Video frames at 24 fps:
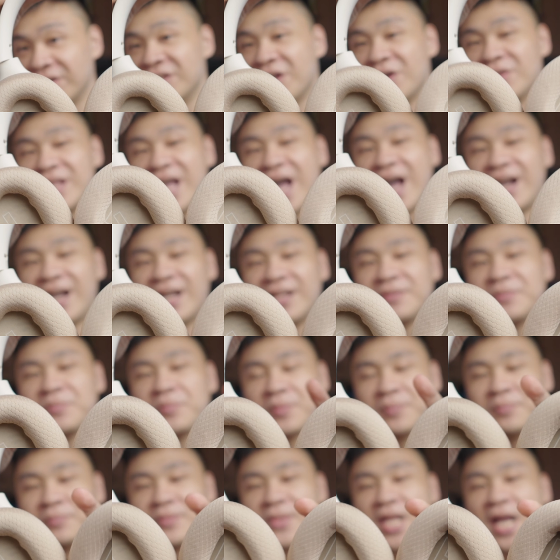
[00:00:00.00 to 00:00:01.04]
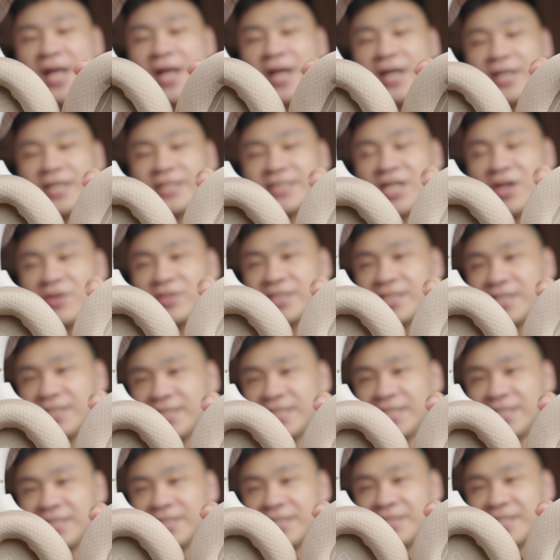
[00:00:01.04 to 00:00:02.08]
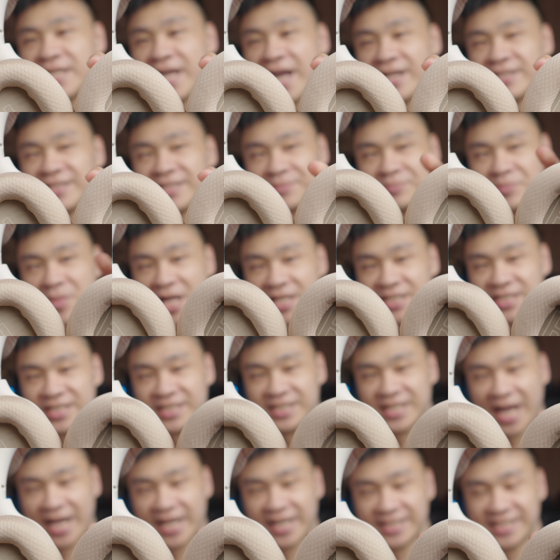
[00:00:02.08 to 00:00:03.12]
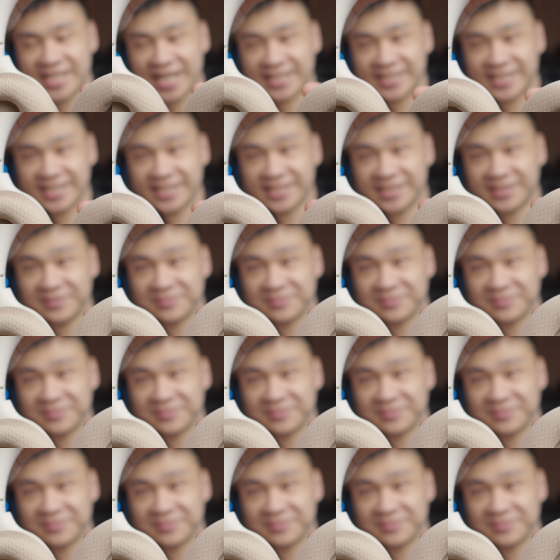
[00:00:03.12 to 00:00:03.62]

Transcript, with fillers: 然后大家看，嗯，耳罩折成这样子，它其实还可以这样折，